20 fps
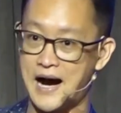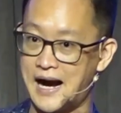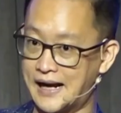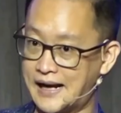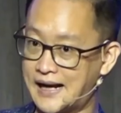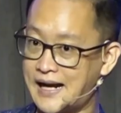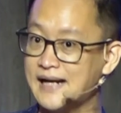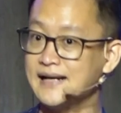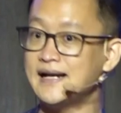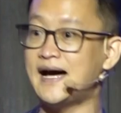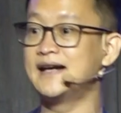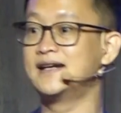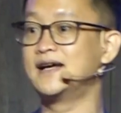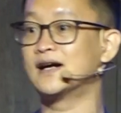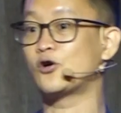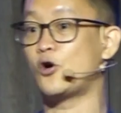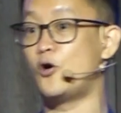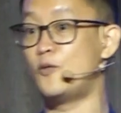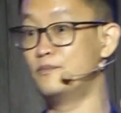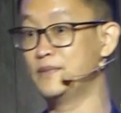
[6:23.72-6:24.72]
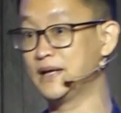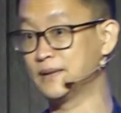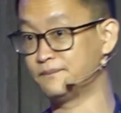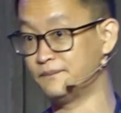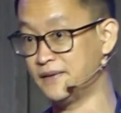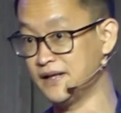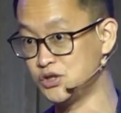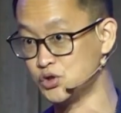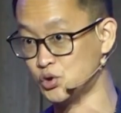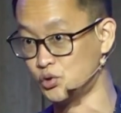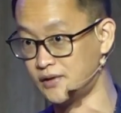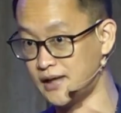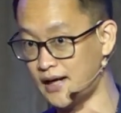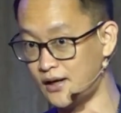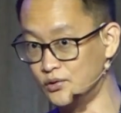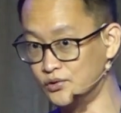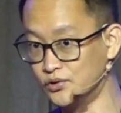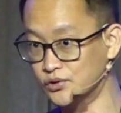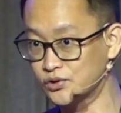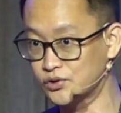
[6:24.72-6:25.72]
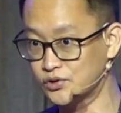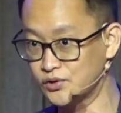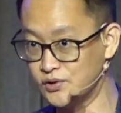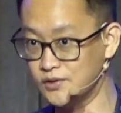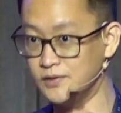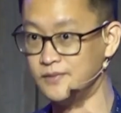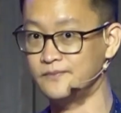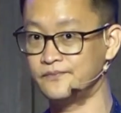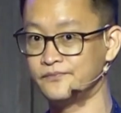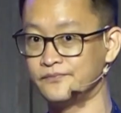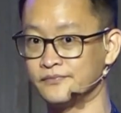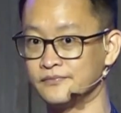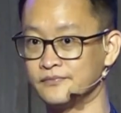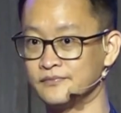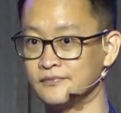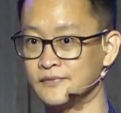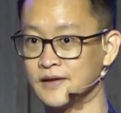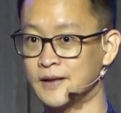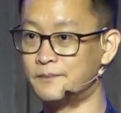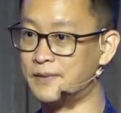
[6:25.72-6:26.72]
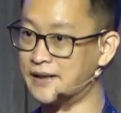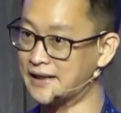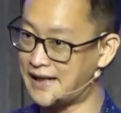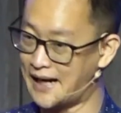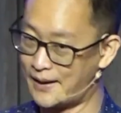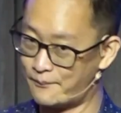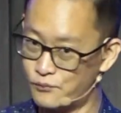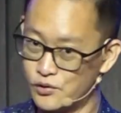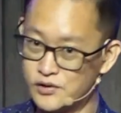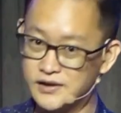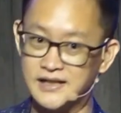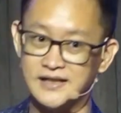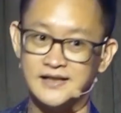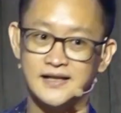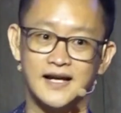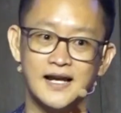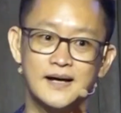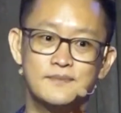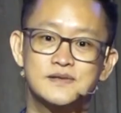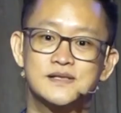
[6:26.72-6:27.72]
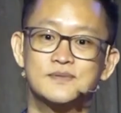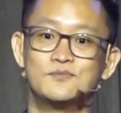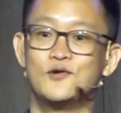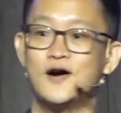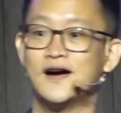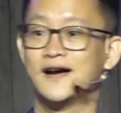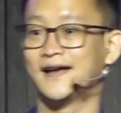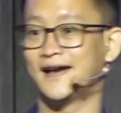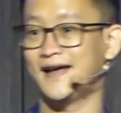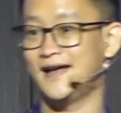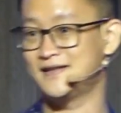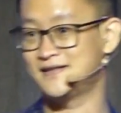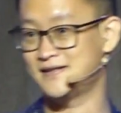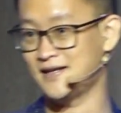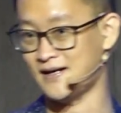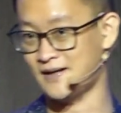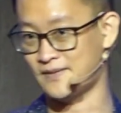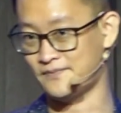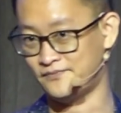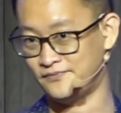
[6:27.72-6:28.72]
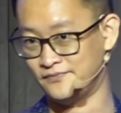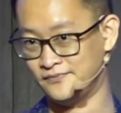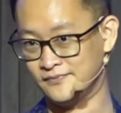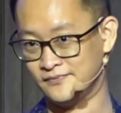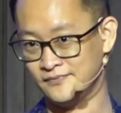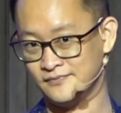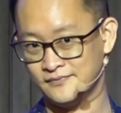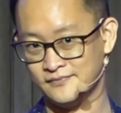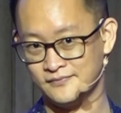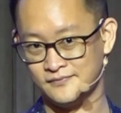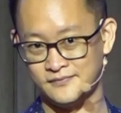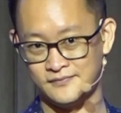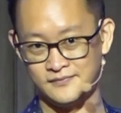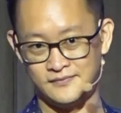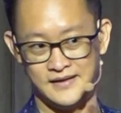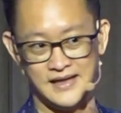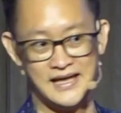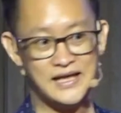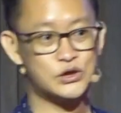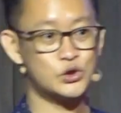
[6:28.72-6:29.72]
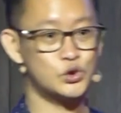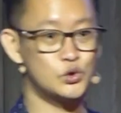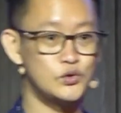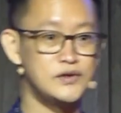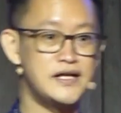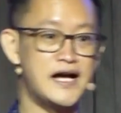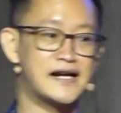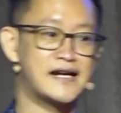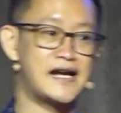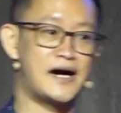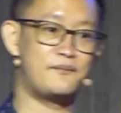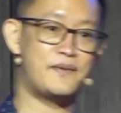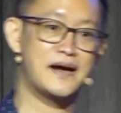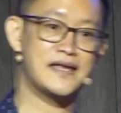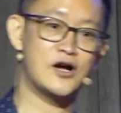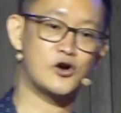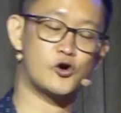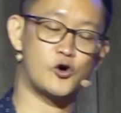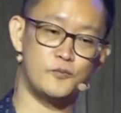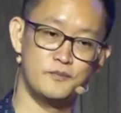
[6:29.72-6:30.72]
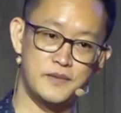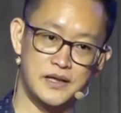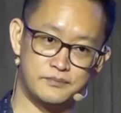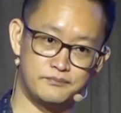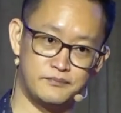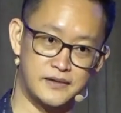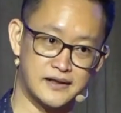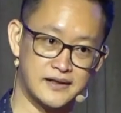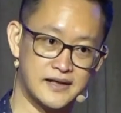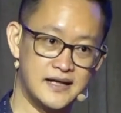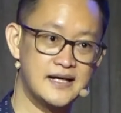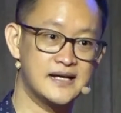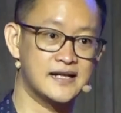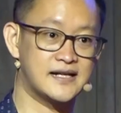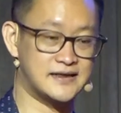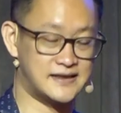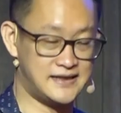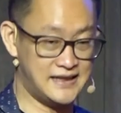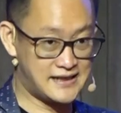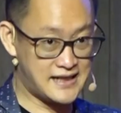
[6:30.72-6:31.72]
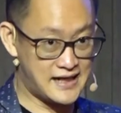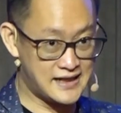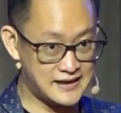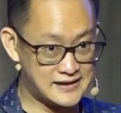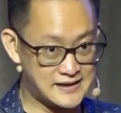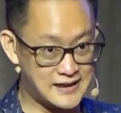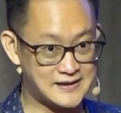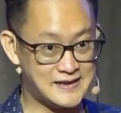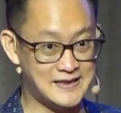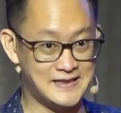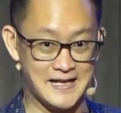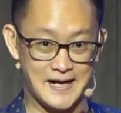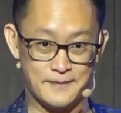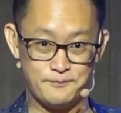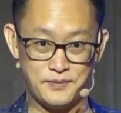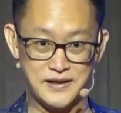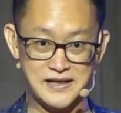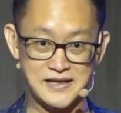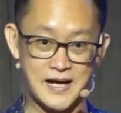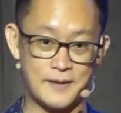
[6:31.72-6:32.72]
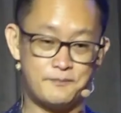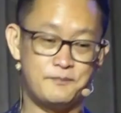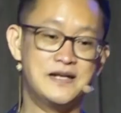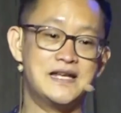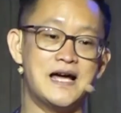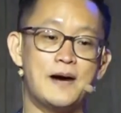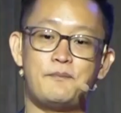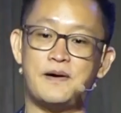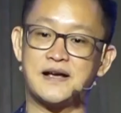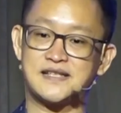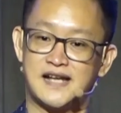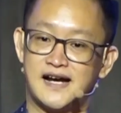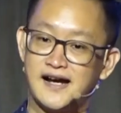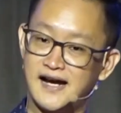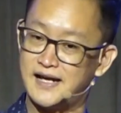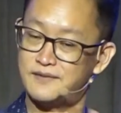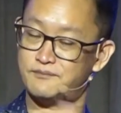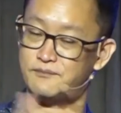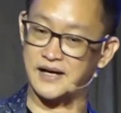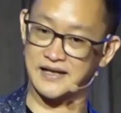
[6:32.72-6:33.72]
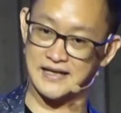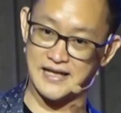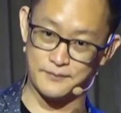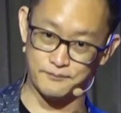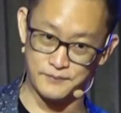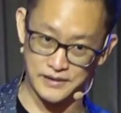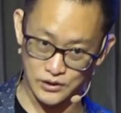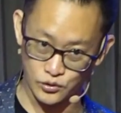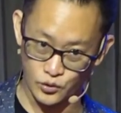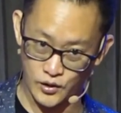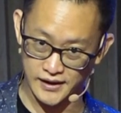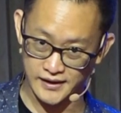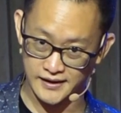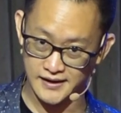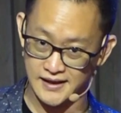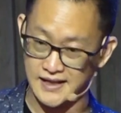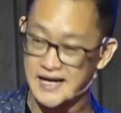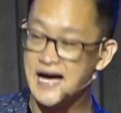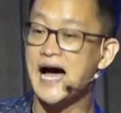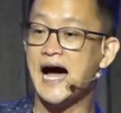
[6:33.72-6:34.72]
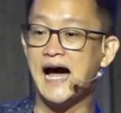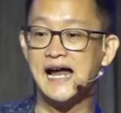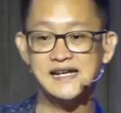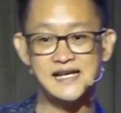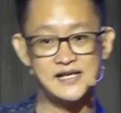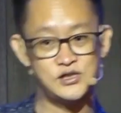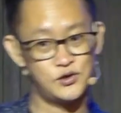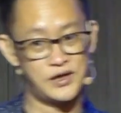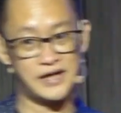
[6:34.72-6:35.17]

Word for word: bahkan Anda komitmen juga untuk bergabung di dalam sebuah gereja. Itu yang namanya komitmen. Ketika kita tidak pindah-pindah pasangan bagi yang berkeluarga, Anda